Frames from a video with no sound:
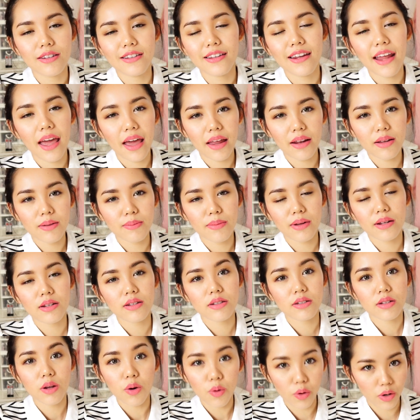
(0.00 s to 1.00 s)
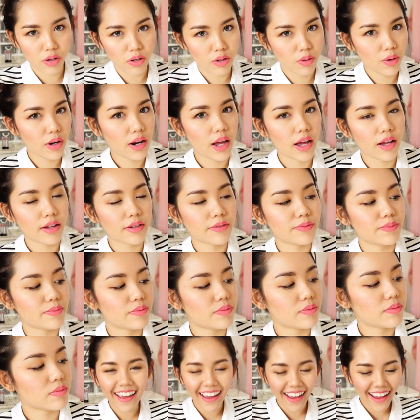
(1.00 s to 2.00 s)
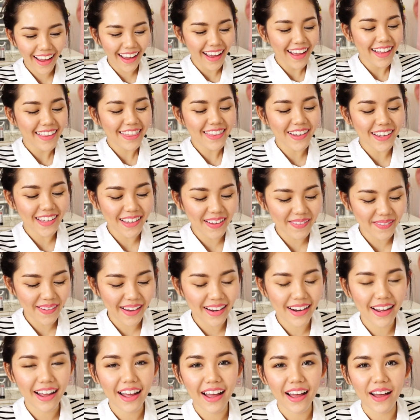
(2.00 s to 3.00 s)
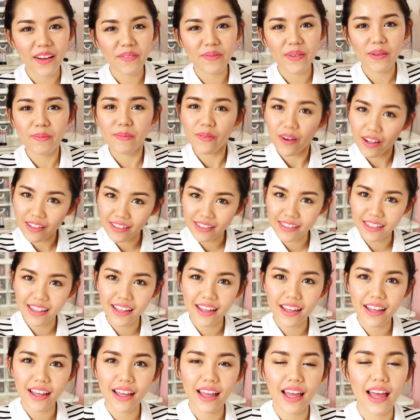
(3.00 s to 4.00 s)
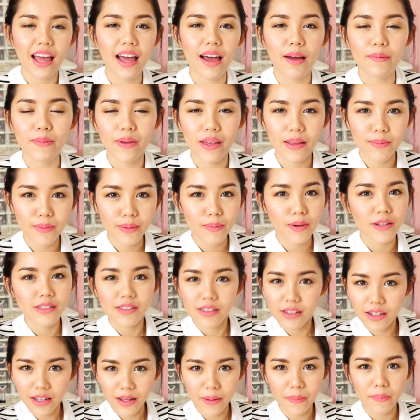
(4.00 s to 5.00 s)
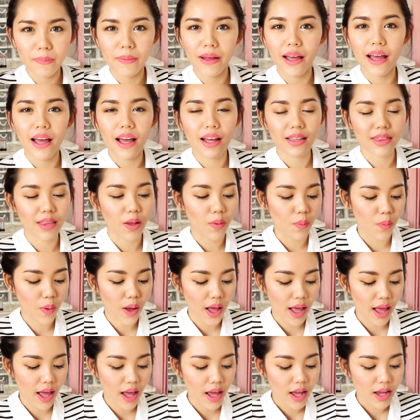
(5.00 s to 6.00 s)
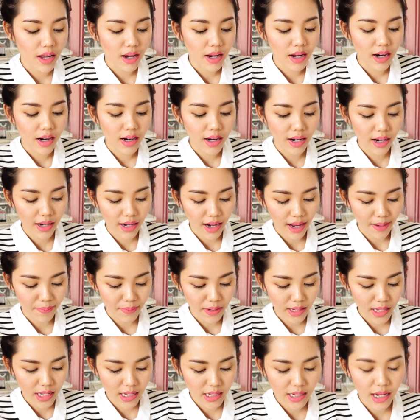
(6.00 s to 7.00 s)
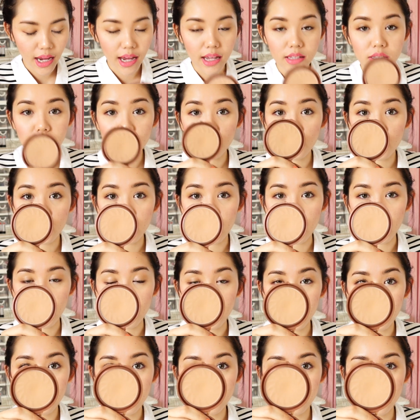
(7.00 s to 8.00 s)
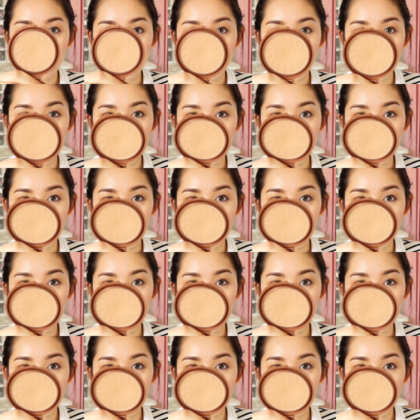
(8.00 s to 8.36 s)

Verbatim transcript: แน่นมันทนด้วยนะตัวต่อไปนะคะเป็นบรอนเซอร์ค่ะพีทมีบรอนเซอร์เยอะมากแต่ว่าหลังๆมานี้ใช้เจ้าตัวนี้ตัวมัน